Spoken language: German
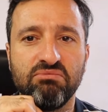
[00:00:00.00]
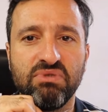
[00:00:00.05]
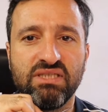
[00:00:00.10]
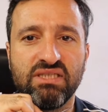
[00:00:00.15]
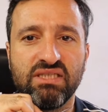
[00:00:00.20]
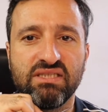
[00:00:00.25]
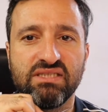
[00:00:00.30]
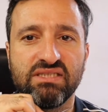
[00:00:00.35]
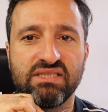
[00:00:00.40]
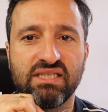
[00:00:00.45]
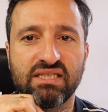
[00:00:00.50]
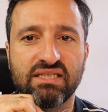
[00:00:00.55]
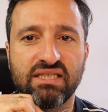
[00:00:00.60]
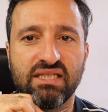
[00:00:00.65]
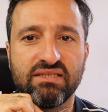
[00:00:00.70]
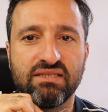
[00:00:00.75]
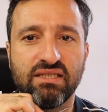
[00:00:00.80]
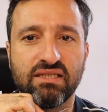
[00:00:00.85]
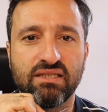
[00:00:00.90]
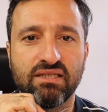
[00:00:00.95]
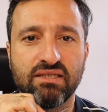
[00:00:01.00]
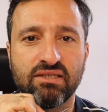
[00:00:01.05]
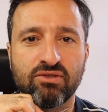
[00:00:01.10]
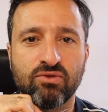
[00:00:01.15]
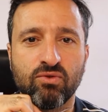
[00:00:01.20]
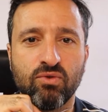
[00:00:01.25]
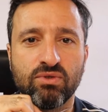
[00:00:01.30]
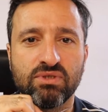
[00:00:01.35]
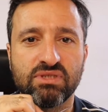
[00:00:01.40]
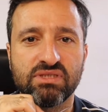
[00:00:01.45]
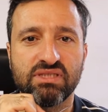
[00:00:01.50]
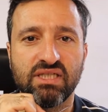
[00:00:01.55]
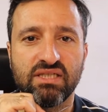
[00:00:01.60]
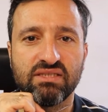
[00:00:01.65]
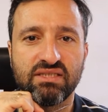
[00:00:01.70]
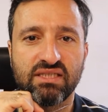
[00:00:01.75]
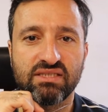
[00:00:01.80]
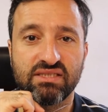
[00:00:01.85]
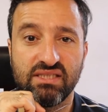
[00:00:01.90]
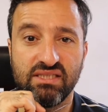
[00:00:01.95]
Mitte dieser Kette guckst,
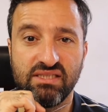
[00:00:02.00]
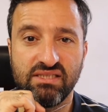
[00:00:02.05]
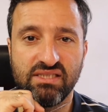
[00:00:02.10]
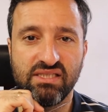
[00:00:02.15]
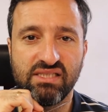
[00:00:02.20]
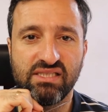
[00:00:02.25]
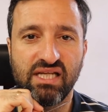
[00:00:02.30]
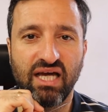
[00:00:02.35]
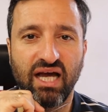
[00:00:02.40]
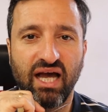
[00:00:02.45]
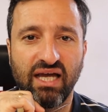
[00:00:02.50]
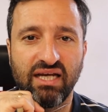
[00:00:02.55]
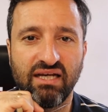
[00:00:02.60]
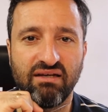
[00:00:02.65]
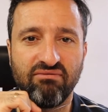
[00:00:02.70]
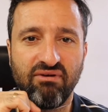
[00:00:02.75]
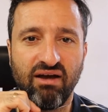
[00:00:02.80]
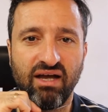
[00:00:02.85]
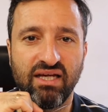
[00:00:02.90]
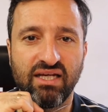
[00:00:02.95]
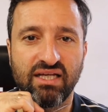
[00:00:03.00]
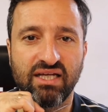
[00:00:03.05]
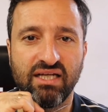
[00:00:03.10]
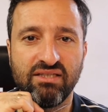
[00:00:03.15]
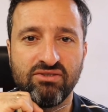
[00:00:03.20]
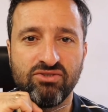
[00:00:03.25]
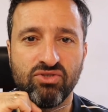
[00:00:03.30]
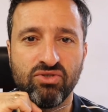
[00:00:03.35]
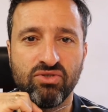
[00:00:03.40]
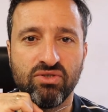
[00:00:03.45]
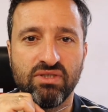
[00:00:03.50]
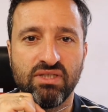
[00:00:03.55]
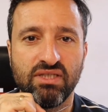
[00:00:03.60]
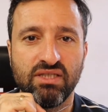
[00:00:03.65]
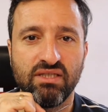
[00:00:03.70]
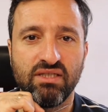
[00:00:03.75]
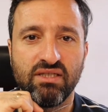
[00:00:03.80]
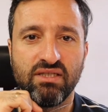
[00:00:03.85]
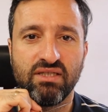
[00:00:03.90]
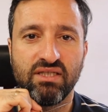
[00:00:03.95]
dass ich dich nach einer Weile ganz schön
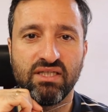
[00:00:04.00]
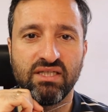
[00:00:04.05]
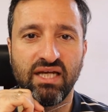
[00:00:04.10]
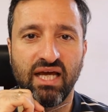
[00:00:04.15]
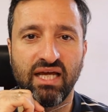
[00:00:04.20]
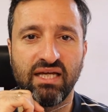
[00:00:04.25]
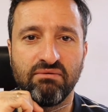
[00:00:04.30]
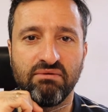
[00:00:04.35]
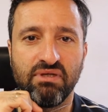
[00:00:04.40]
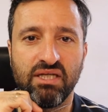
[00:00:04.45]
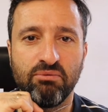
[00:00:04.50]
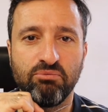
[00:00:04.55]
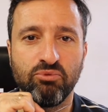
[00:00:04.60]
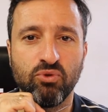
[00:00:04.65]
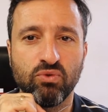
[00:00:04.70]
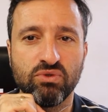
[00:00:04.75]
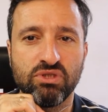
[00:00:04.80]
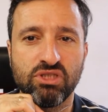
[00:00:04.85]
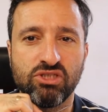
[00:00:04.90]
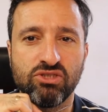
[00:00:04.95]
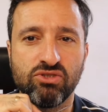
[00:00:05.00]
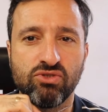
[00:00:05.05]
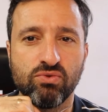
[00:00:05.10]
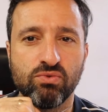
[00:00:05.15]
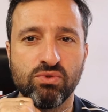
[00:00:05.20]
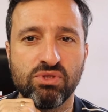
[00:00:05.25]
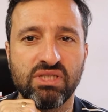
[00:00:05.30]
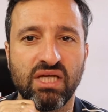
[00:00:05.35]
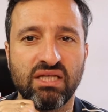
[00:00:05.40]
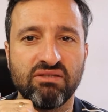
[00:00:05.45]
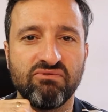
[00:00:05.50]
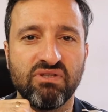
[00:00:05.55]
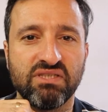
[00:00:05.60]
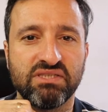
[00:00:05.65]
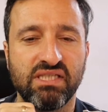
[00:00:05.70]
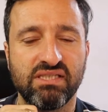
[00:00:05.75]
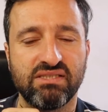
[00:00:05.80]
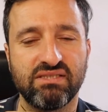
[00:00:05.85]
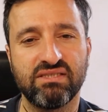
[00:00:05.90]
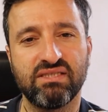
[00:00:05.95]
in einen hypnotischen Zustand
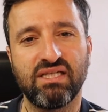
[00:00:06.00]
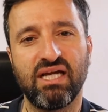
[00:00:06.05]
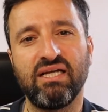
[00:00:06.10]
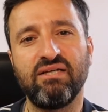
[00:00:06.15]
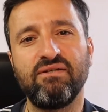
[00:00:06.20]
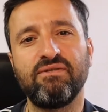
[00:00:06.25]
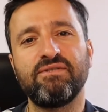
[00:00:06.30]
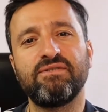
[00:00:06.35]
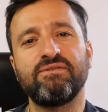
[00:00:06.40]
versetzen kann.